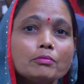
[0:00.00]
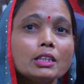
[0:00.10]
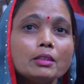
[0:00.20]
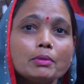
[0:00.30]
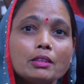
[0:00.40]

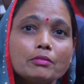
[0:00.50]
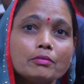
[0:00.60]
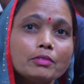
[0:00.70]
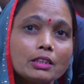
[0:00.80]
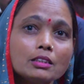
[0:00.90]
मेरे पे
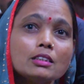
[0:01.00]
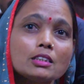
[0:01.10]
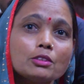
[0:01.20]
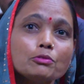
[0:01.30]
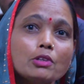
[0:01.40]

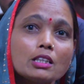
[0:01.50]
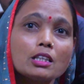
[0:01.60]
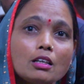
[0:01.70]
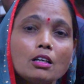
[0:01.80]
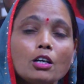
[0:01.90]
वैक्सीनेशन हुआ
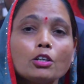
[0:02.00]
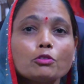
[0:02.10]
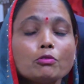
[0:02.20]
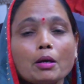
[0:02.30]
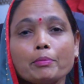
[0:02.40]
था
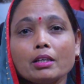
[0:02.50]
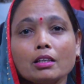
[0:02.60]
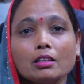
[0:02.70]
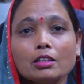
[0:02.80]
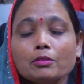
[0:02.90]
तो वहाँ पे
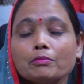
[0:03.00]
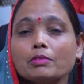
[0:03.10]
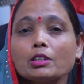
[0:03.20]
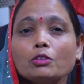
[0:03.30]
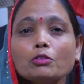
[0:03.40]
एक
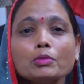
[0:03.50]
गर्भवती को